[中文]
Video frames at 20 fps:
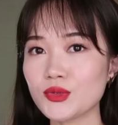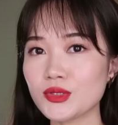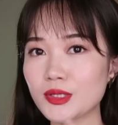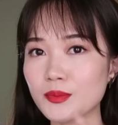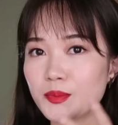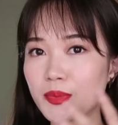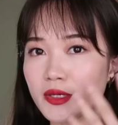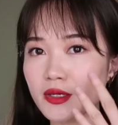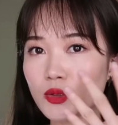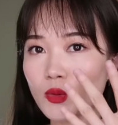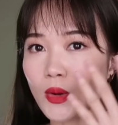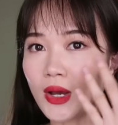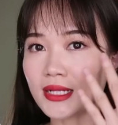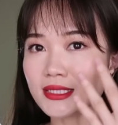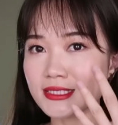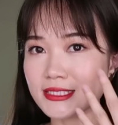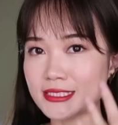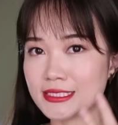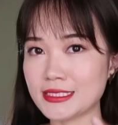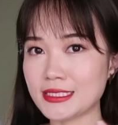又能平滑
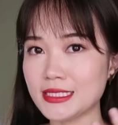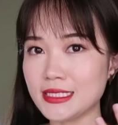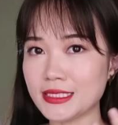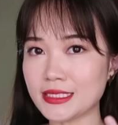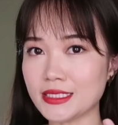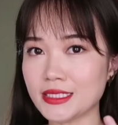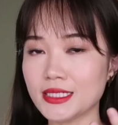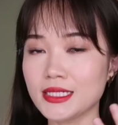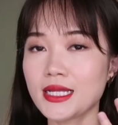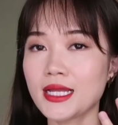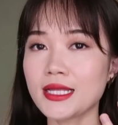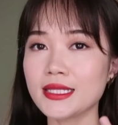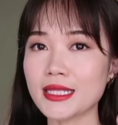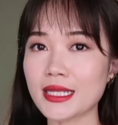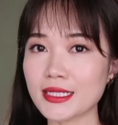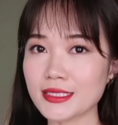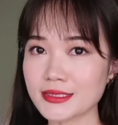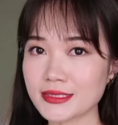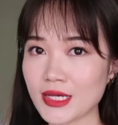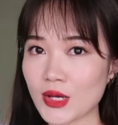肌理的，
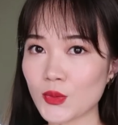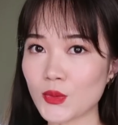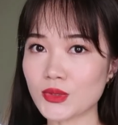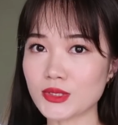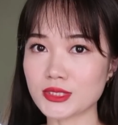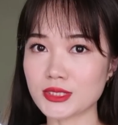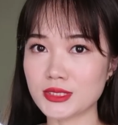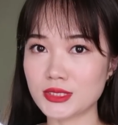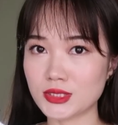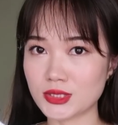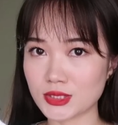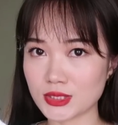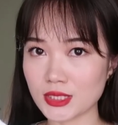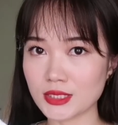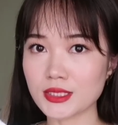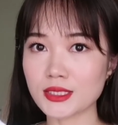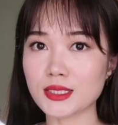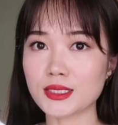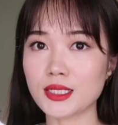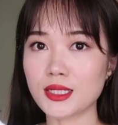它的效果是
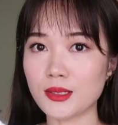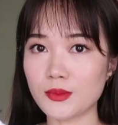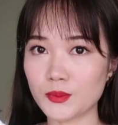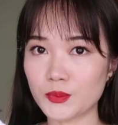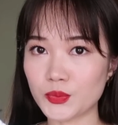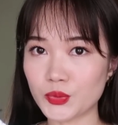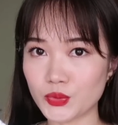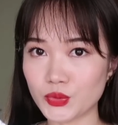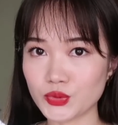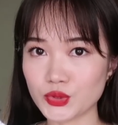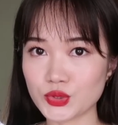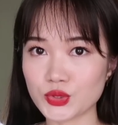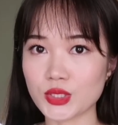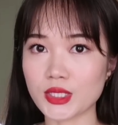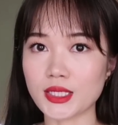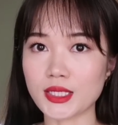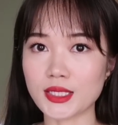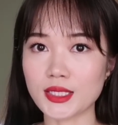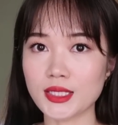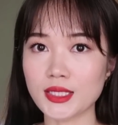真的很补
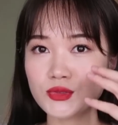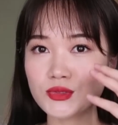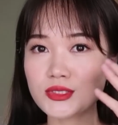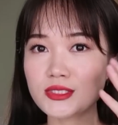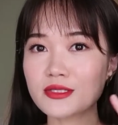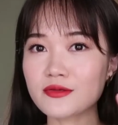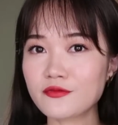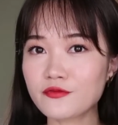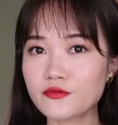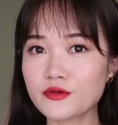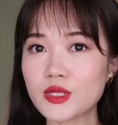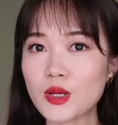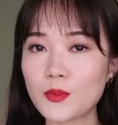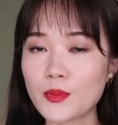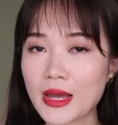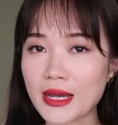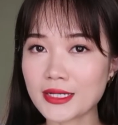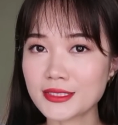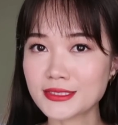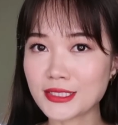水，就是你敷到
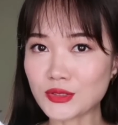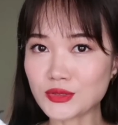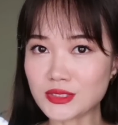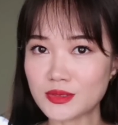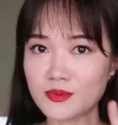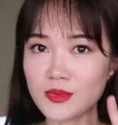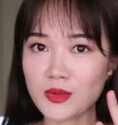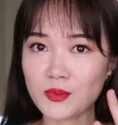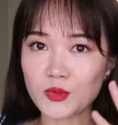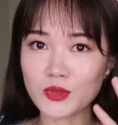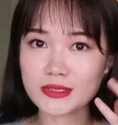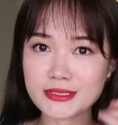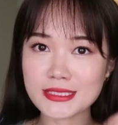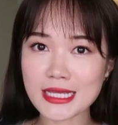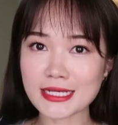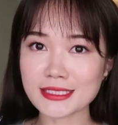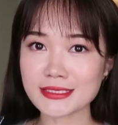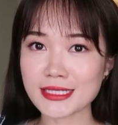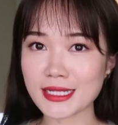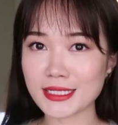半个小时面
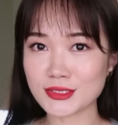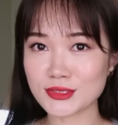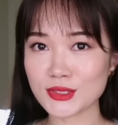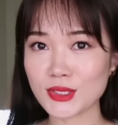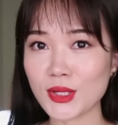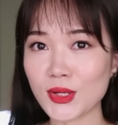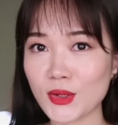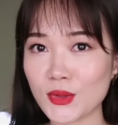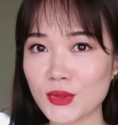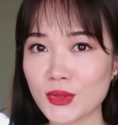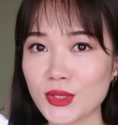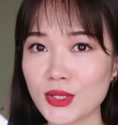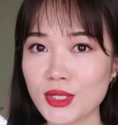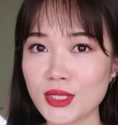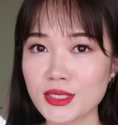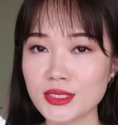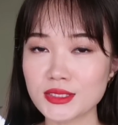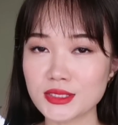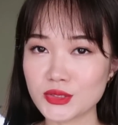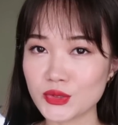摘下之后，
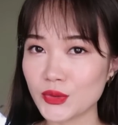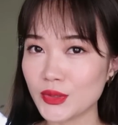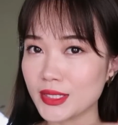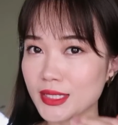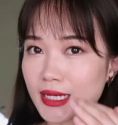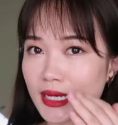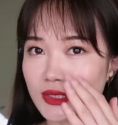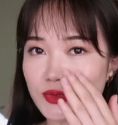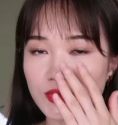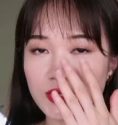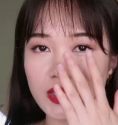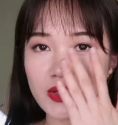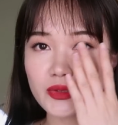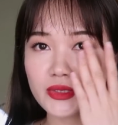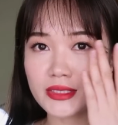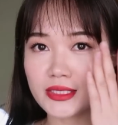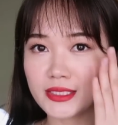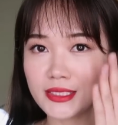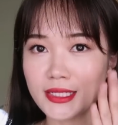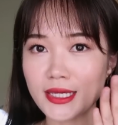你就会感觉到
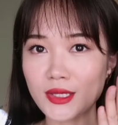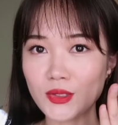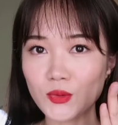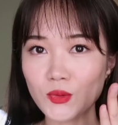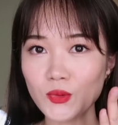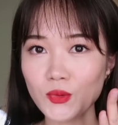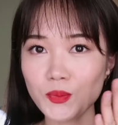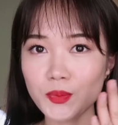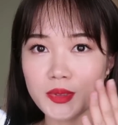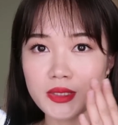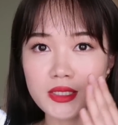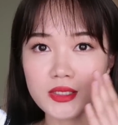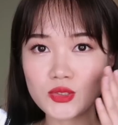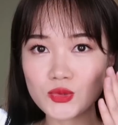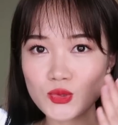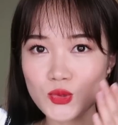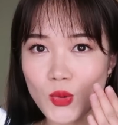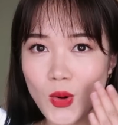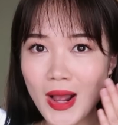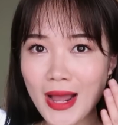你的脸无比的
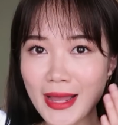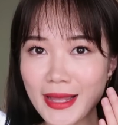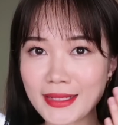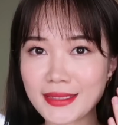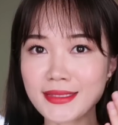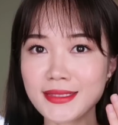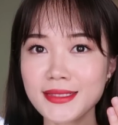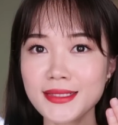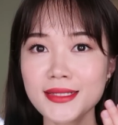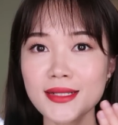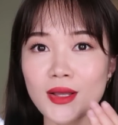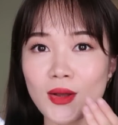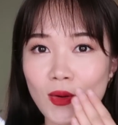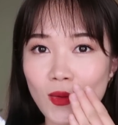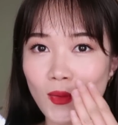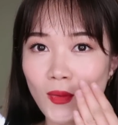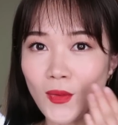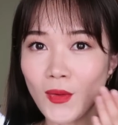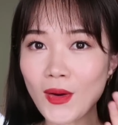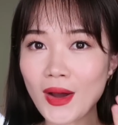软
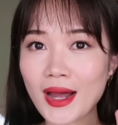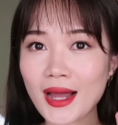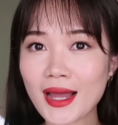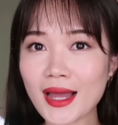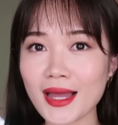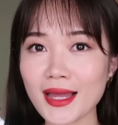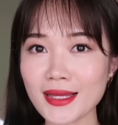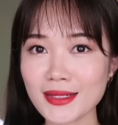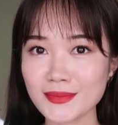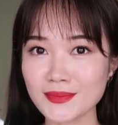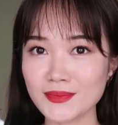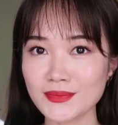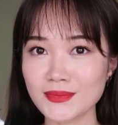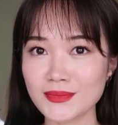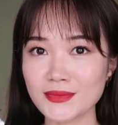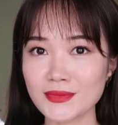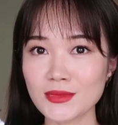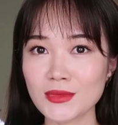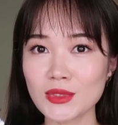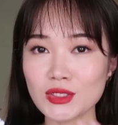滑、
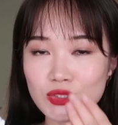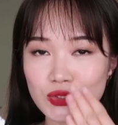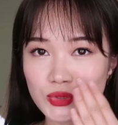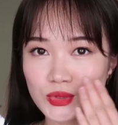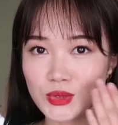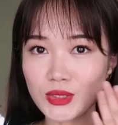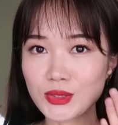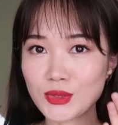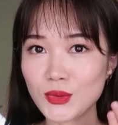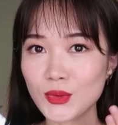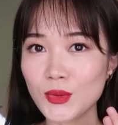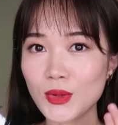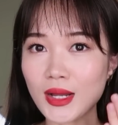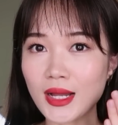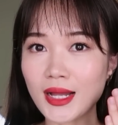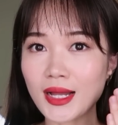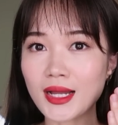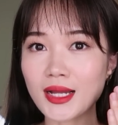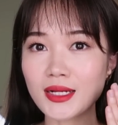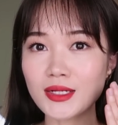顺
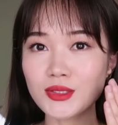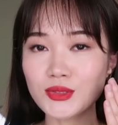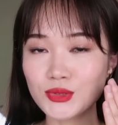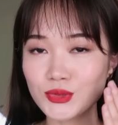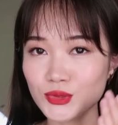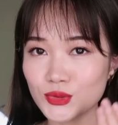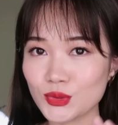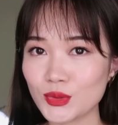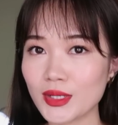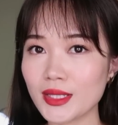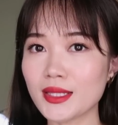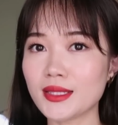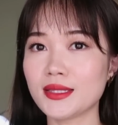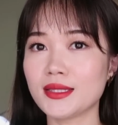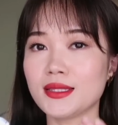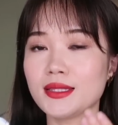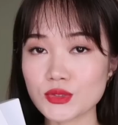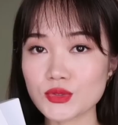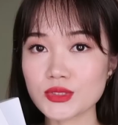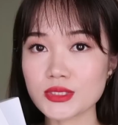滑、润，
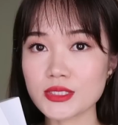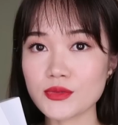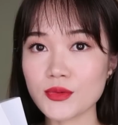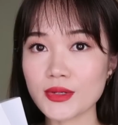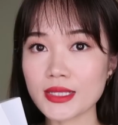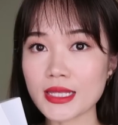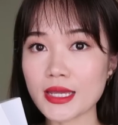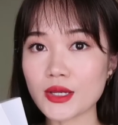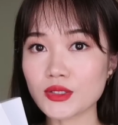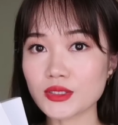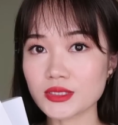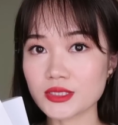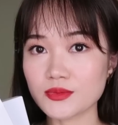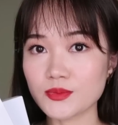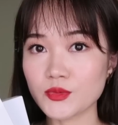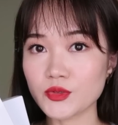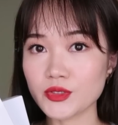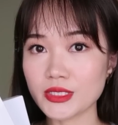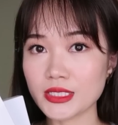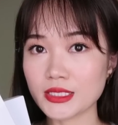就是因为它有
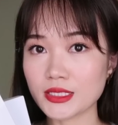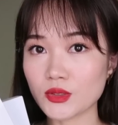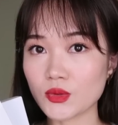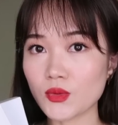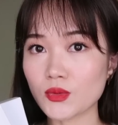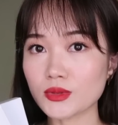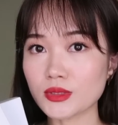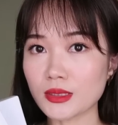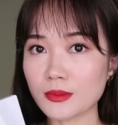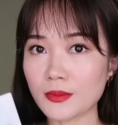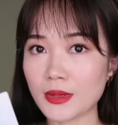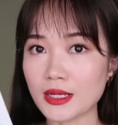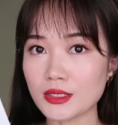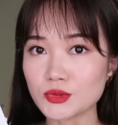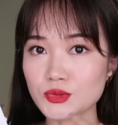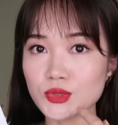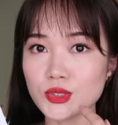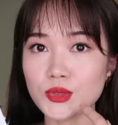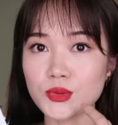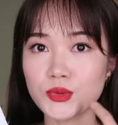smoothing 的功能嘛，
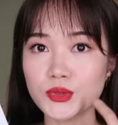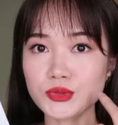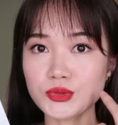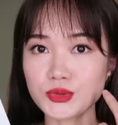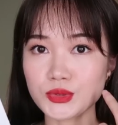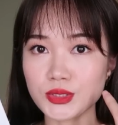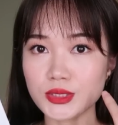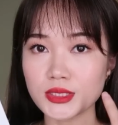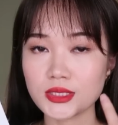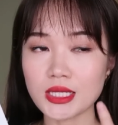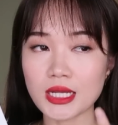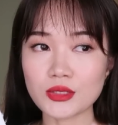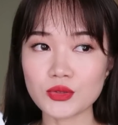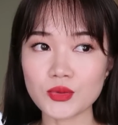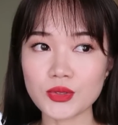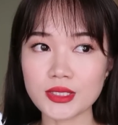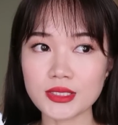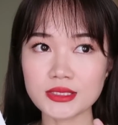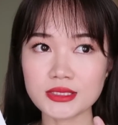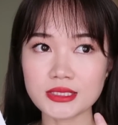所以我觉得它
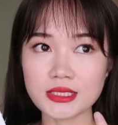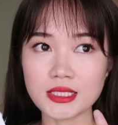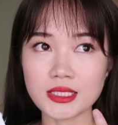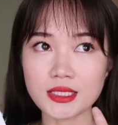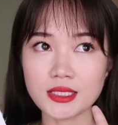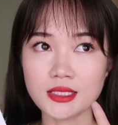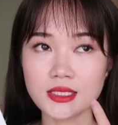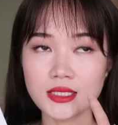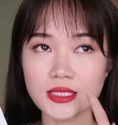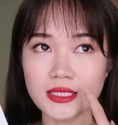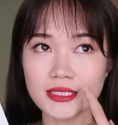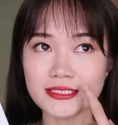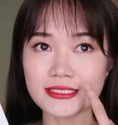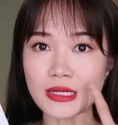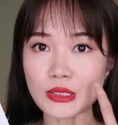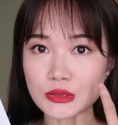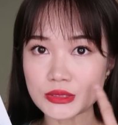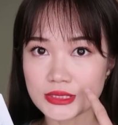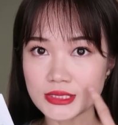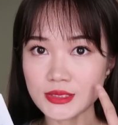对一些
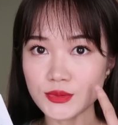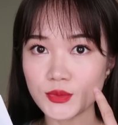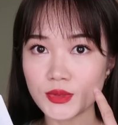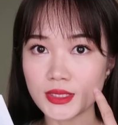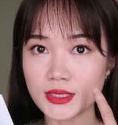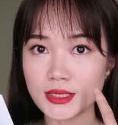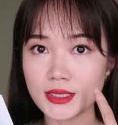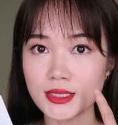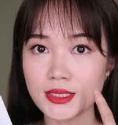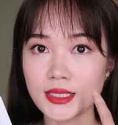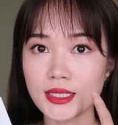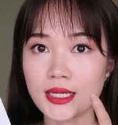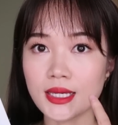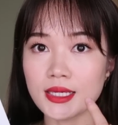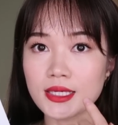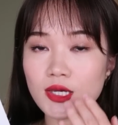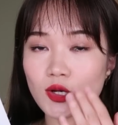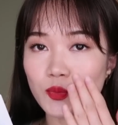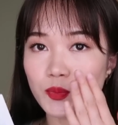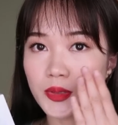小细纹
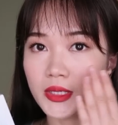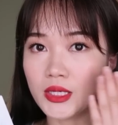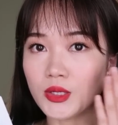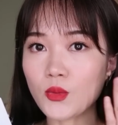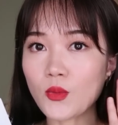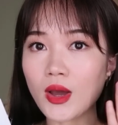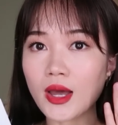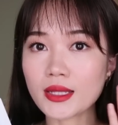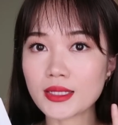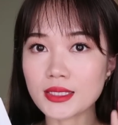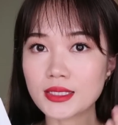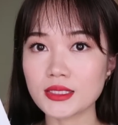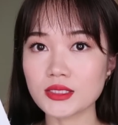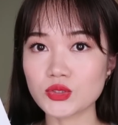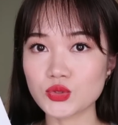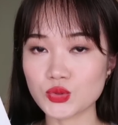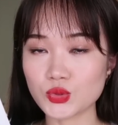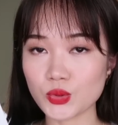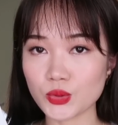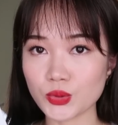也有平滑的一个
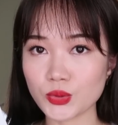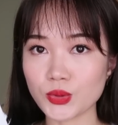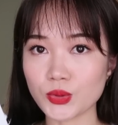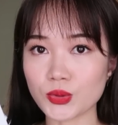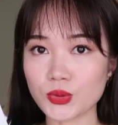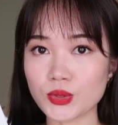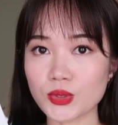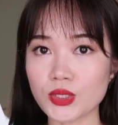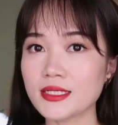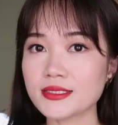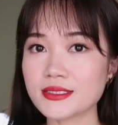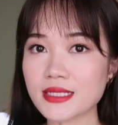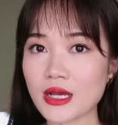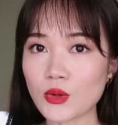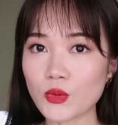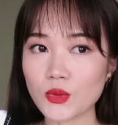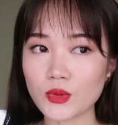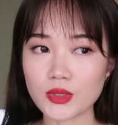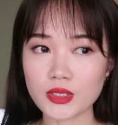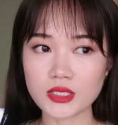作用，
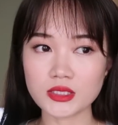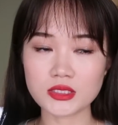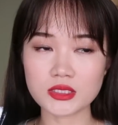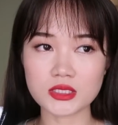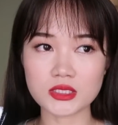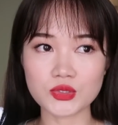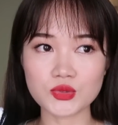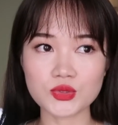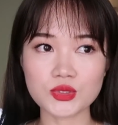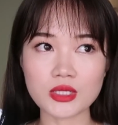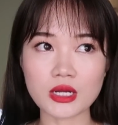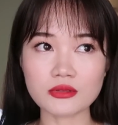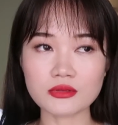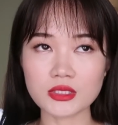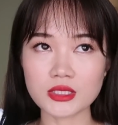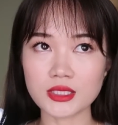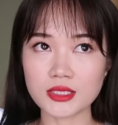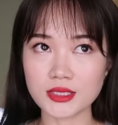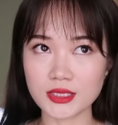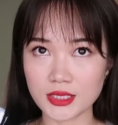效果可以持续到
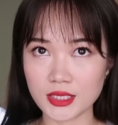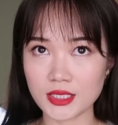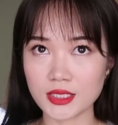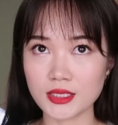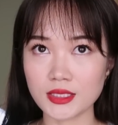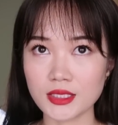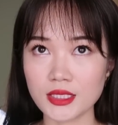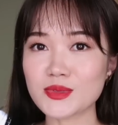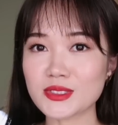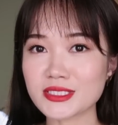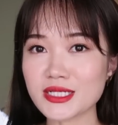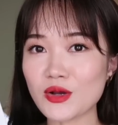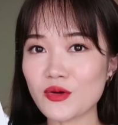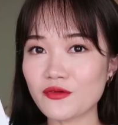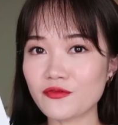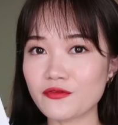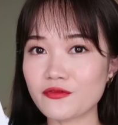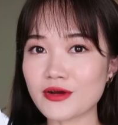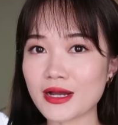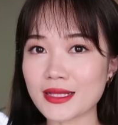第二天。基本上
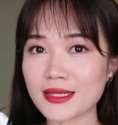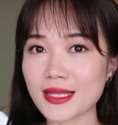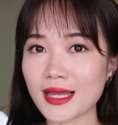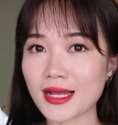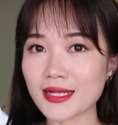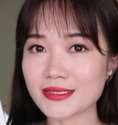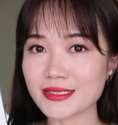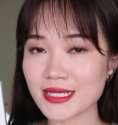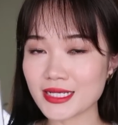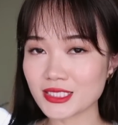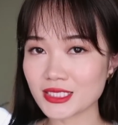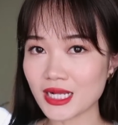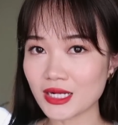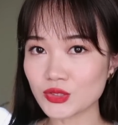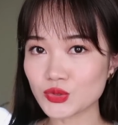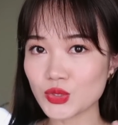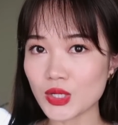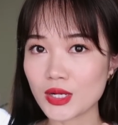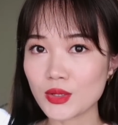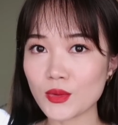我敷完它再
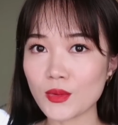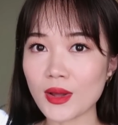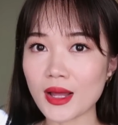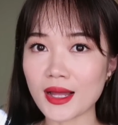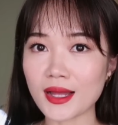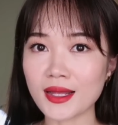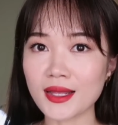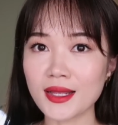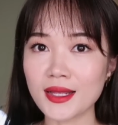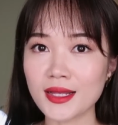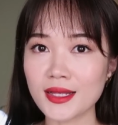上妆的话，